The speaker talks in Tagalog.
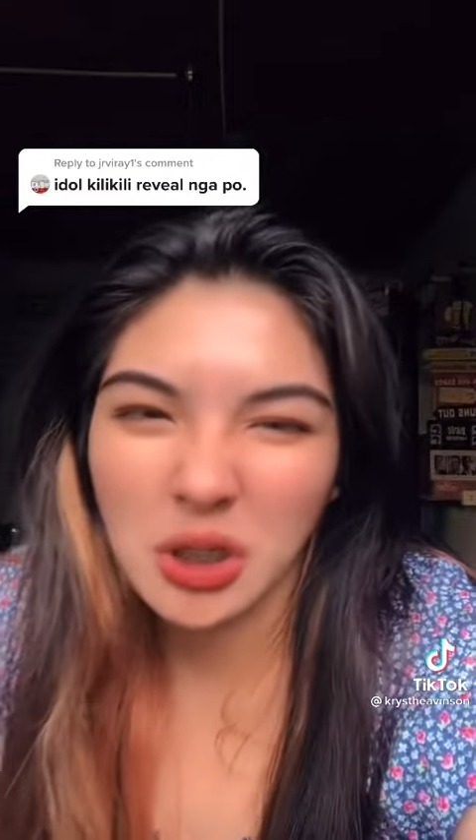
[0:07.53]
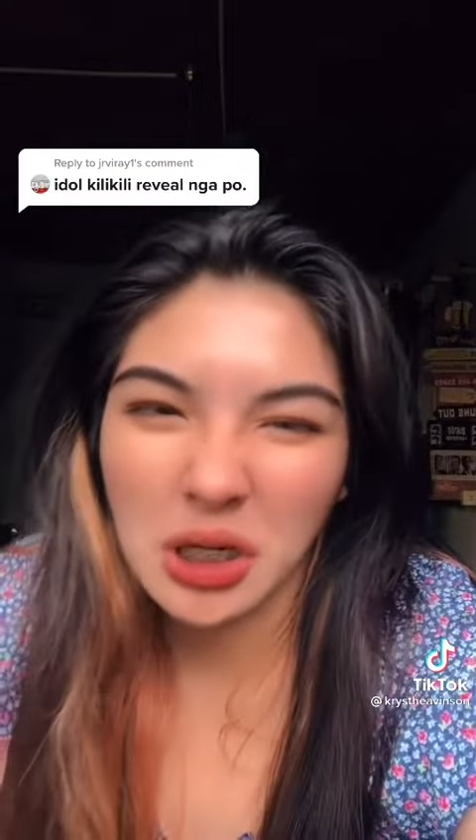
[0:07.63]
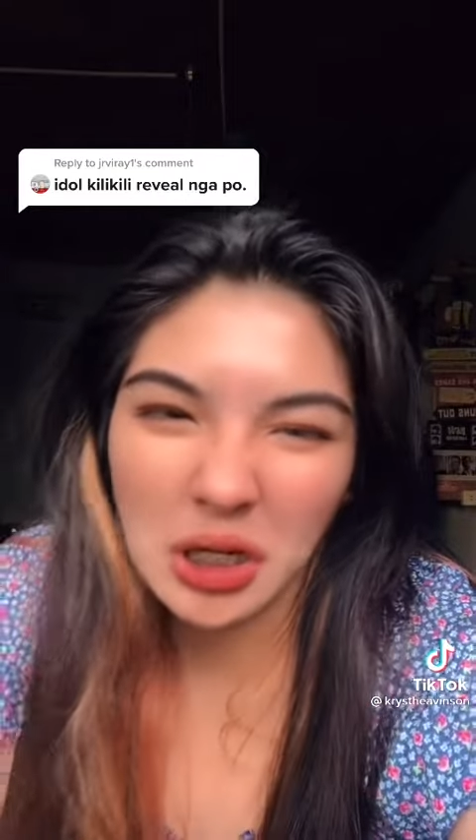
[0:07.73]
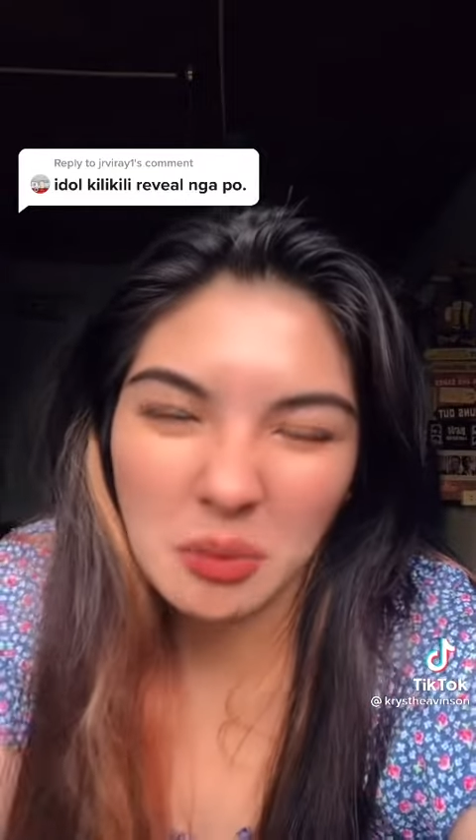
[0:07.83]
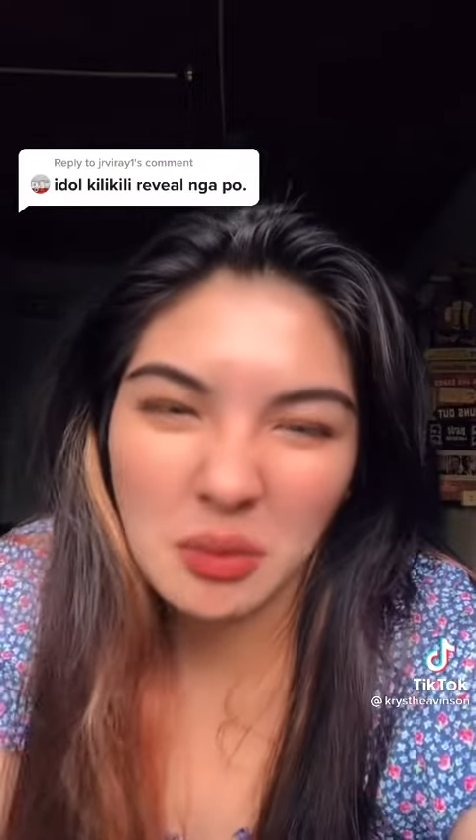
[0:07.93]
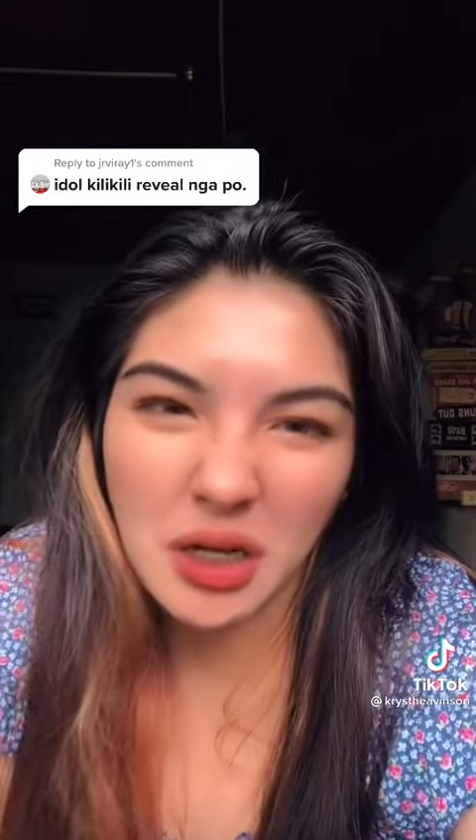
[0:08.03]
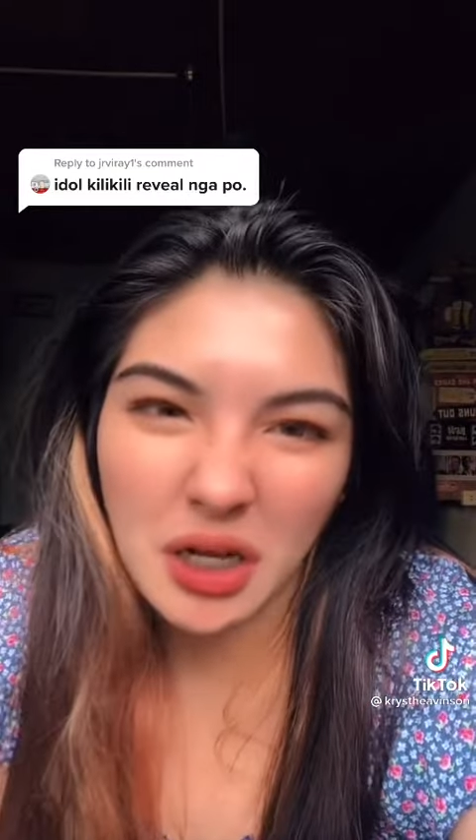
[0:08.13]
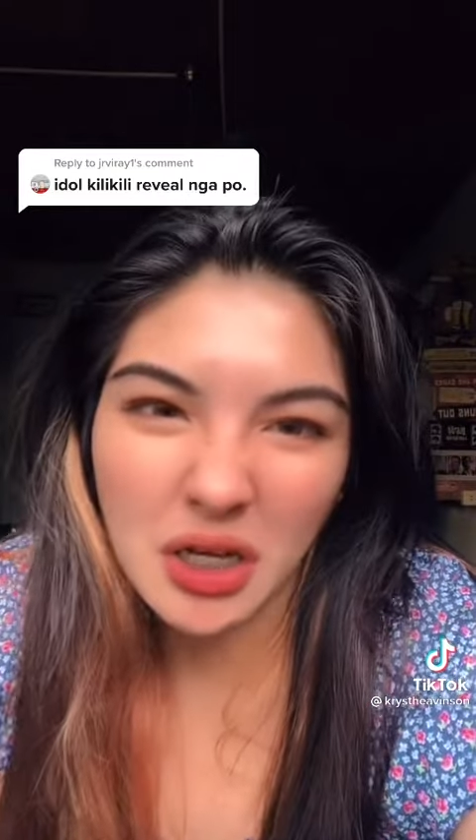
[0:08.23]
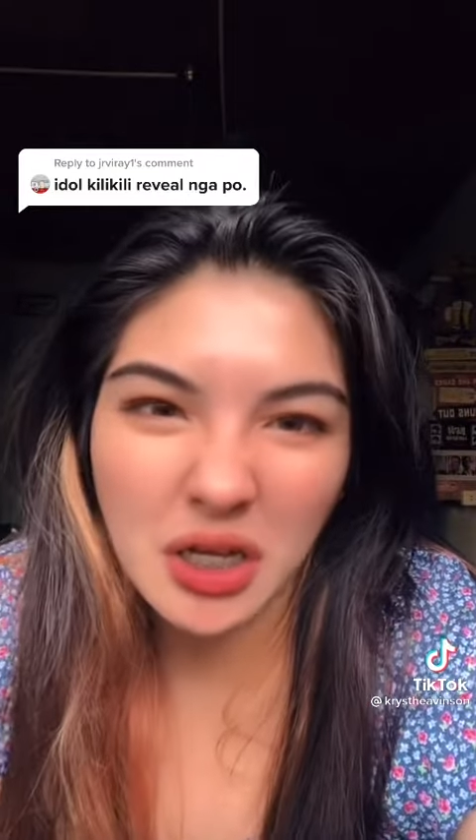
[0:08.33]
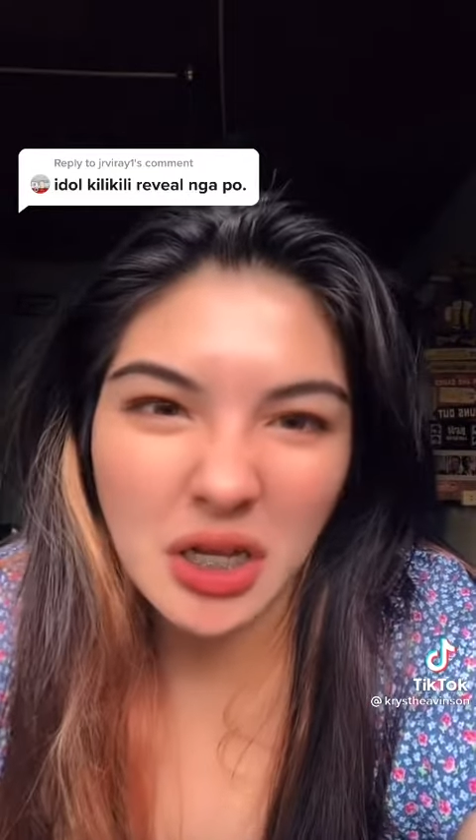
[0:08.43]
i-reveal ang
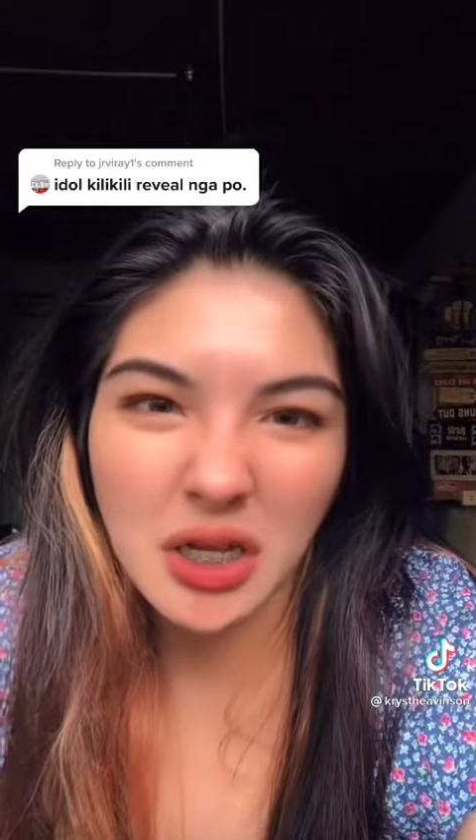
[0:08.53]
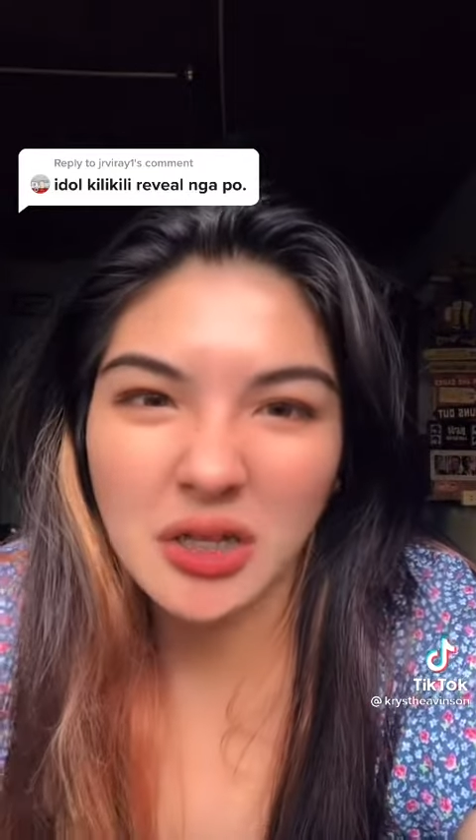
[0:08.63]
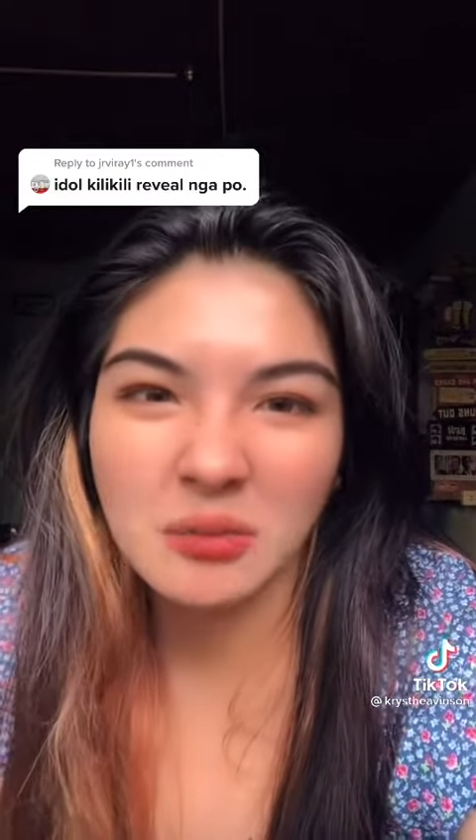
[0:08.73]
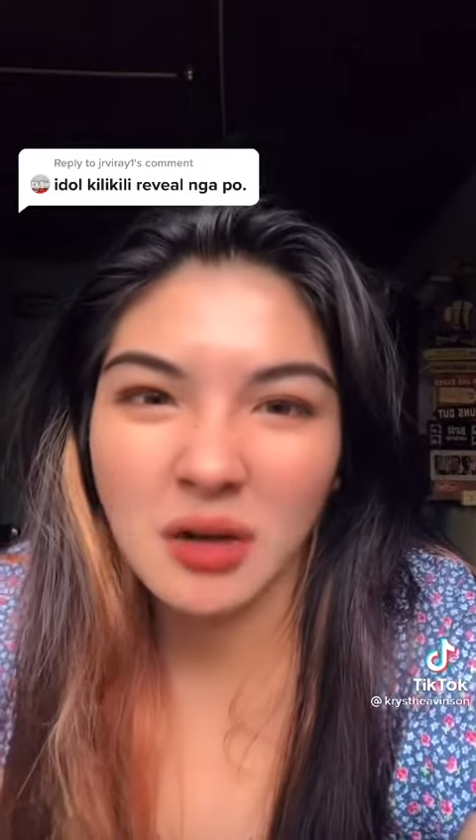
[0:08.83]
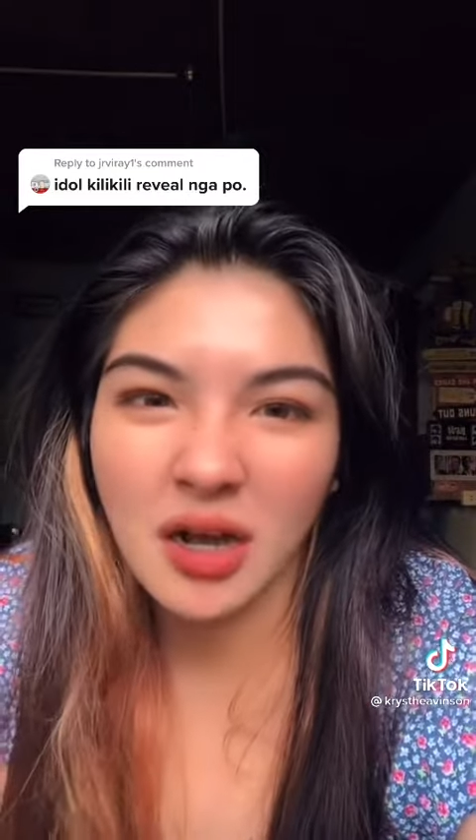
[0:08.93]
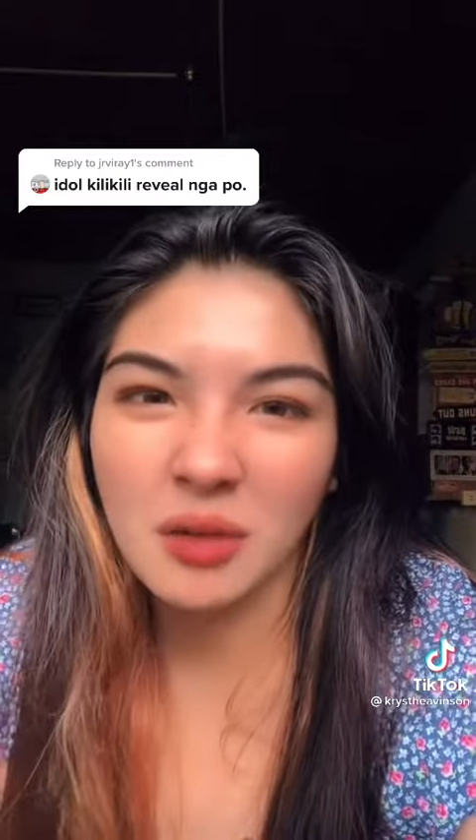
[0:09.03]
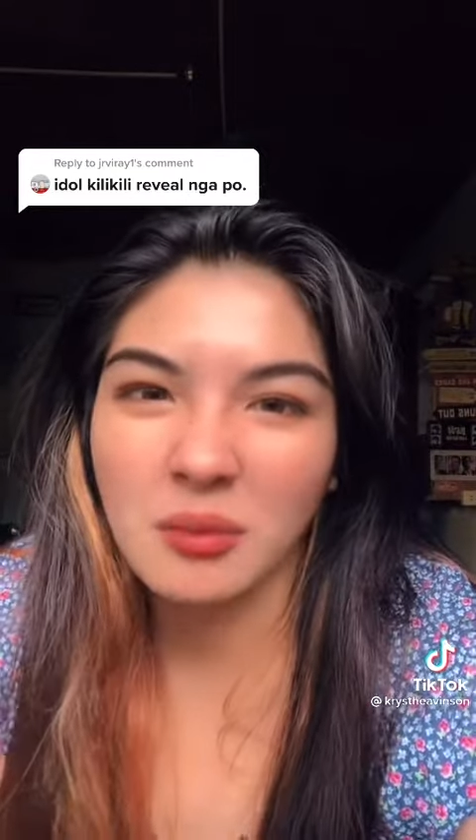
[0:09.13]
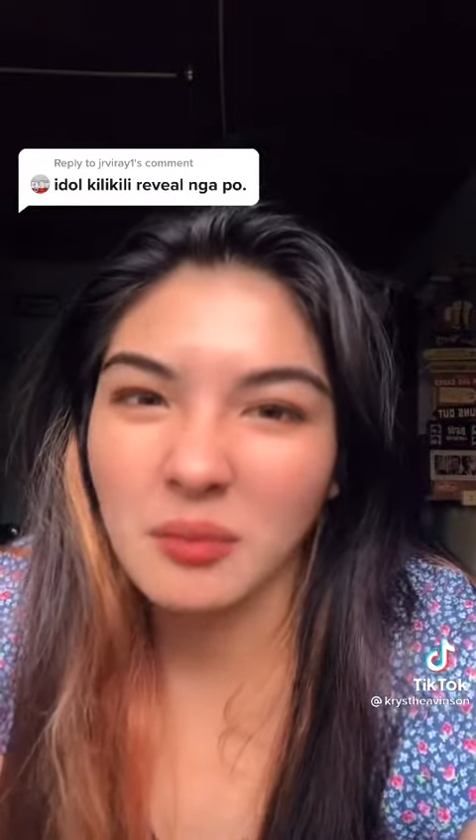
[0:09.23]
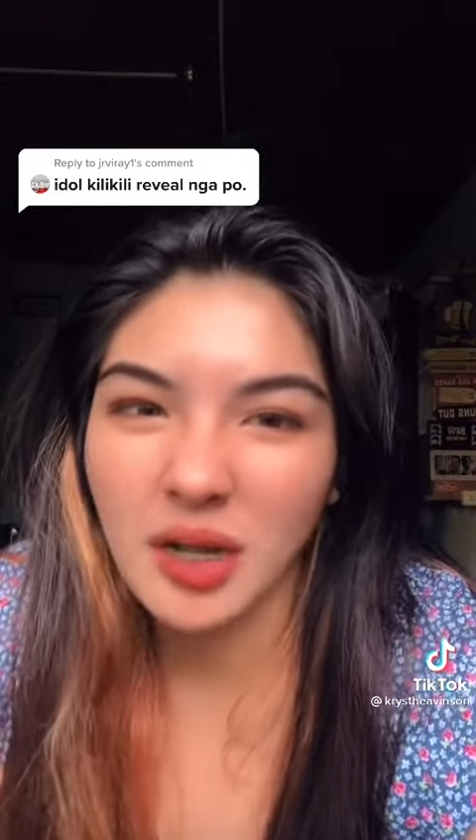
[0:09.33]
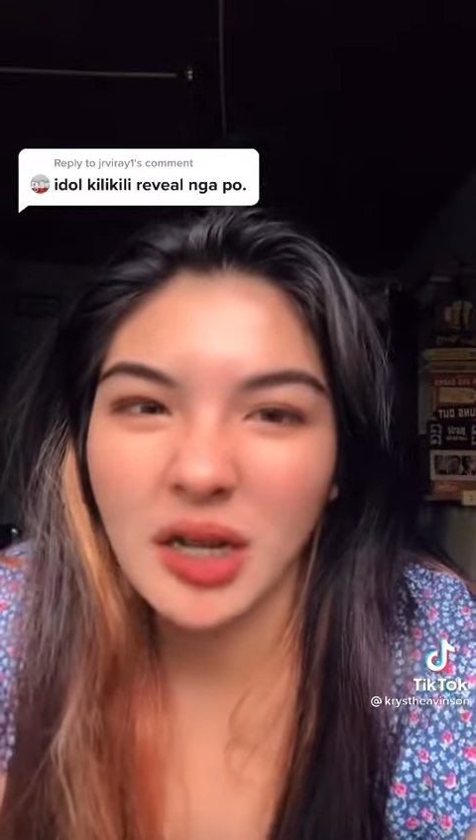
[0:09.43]
kilikili ng mga
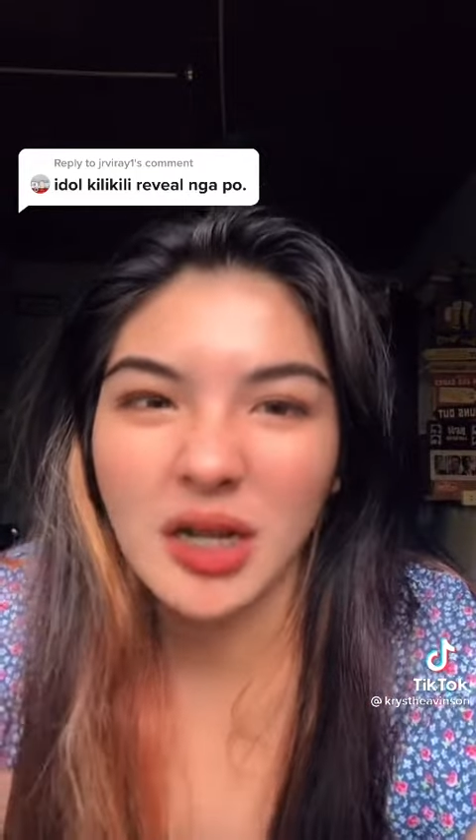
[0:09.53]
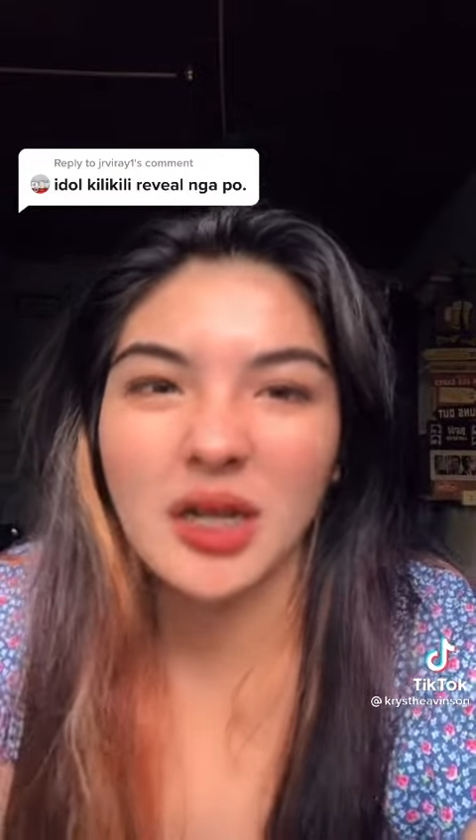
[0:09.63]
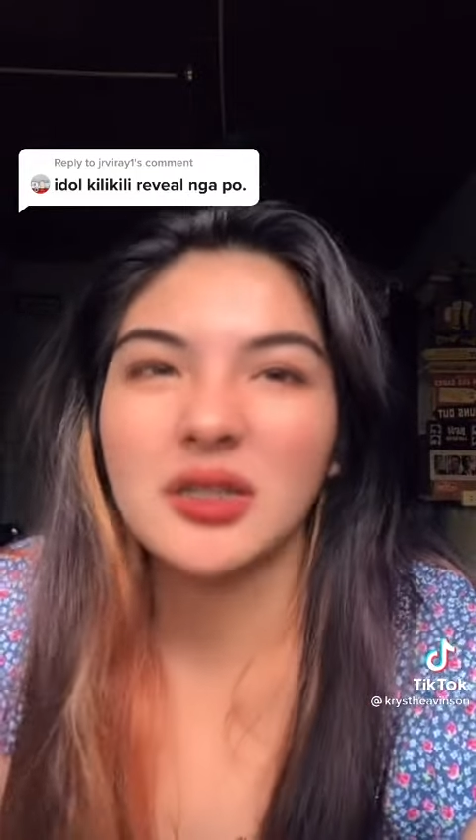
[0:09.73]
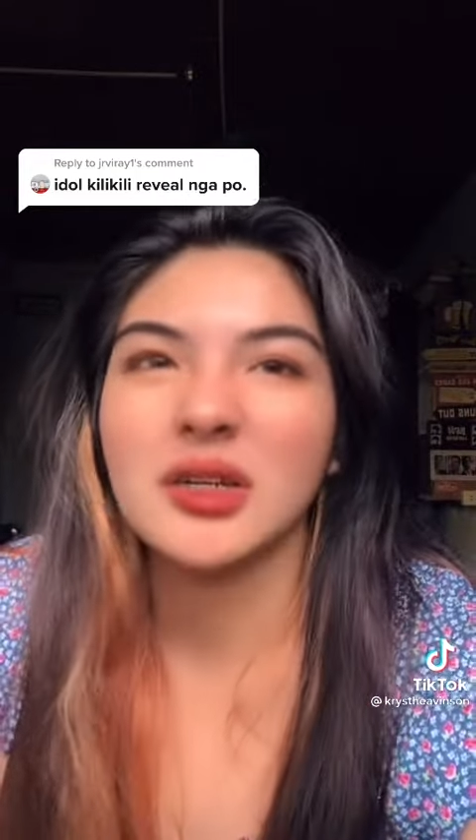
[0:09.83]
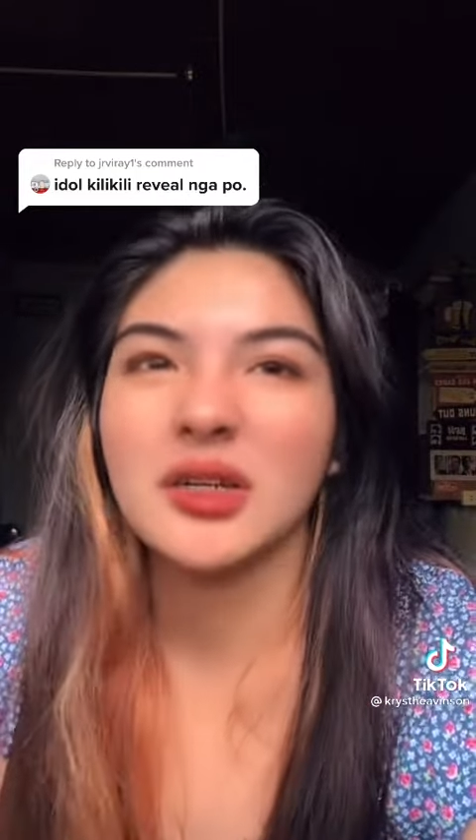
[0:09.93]
kababaihan.